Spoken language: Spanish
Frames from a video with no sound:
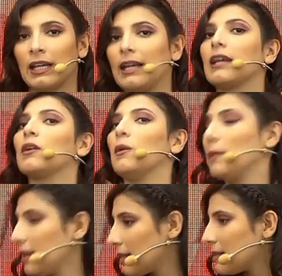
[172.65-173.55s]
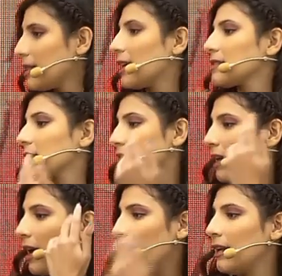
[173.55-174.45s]
eh, como bien decías, ya
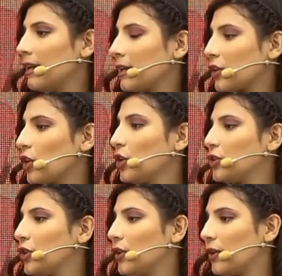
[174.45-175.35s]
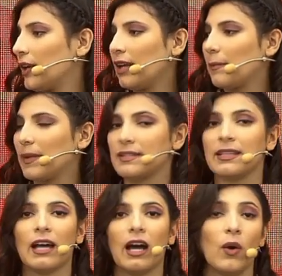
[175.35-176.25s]
sea en el rostro, en las
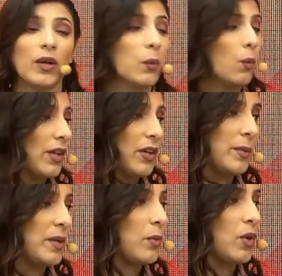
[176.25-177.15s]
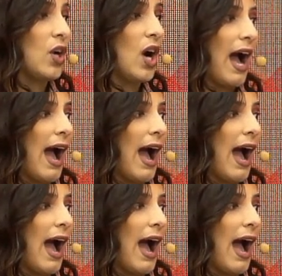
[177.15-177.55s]
pancitas o en un cuadro mismo, ¿no?